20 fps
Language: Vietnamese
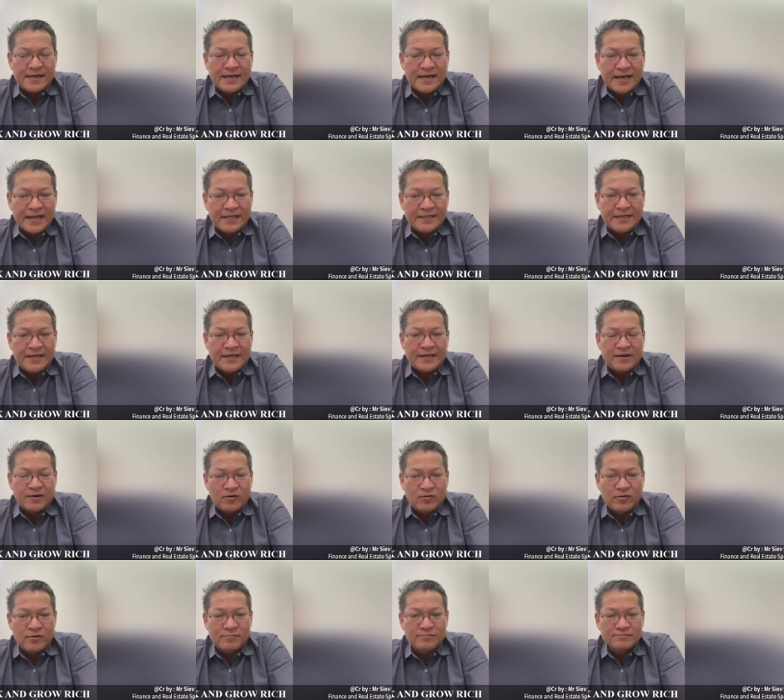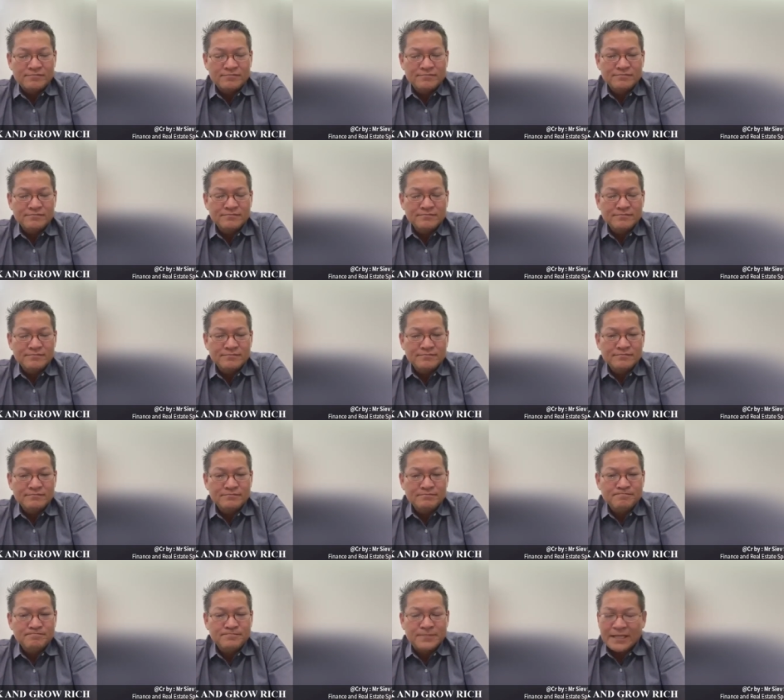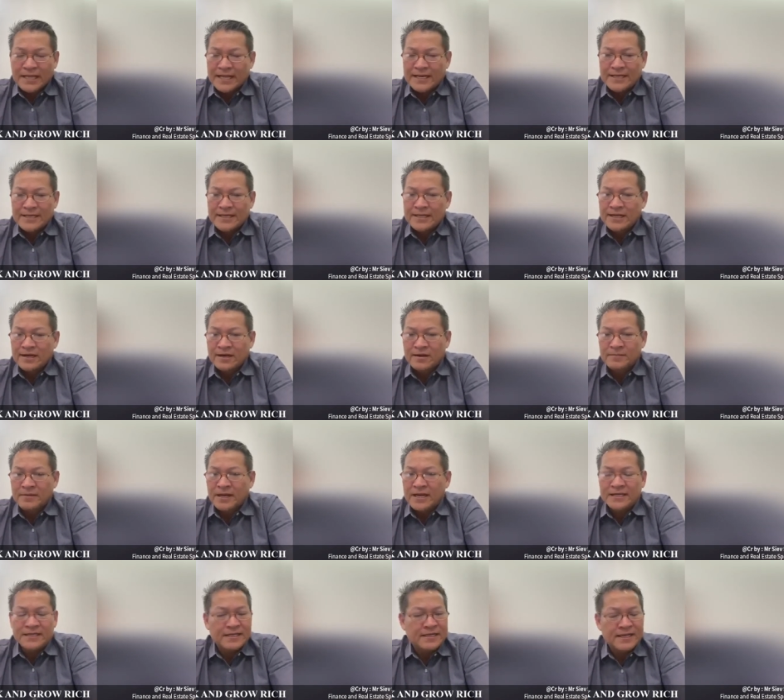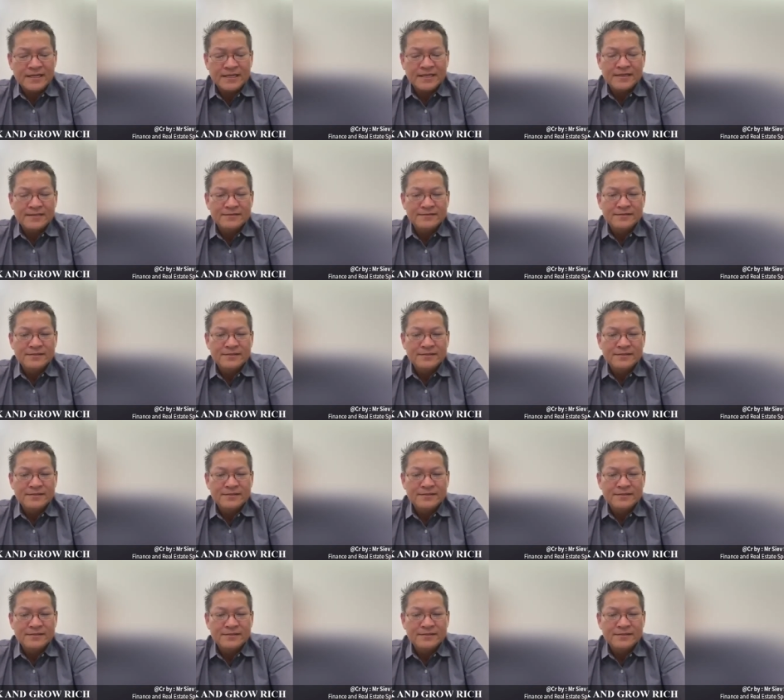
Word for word: lại gì nè đặng nòm bà ta nặng nòm mà ná nặng đắng này